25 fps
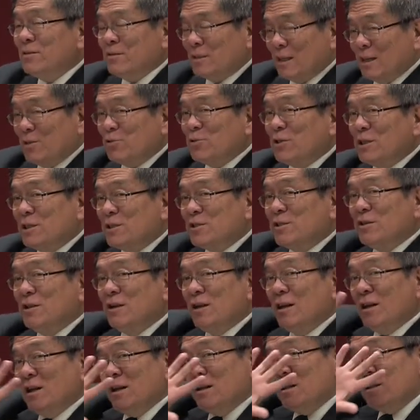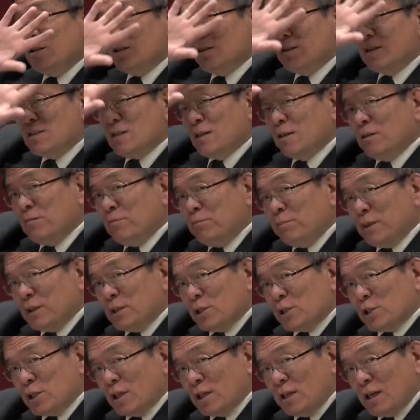再说一次，整
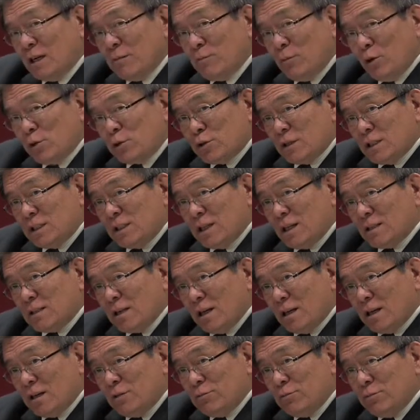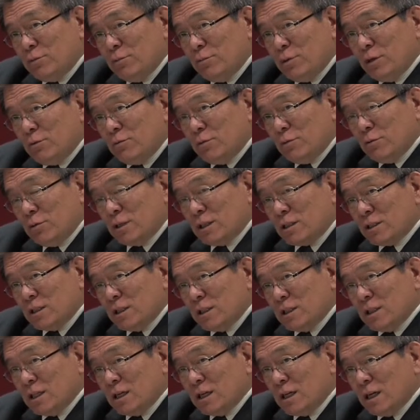本圣灵末世人写下来的无谬无误的
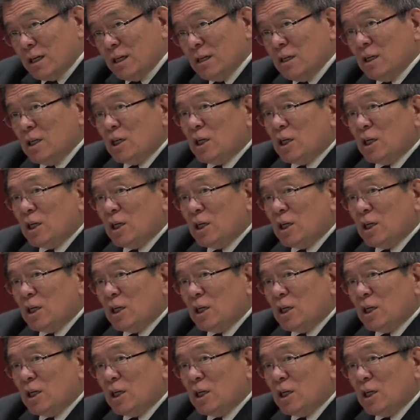圣经啊，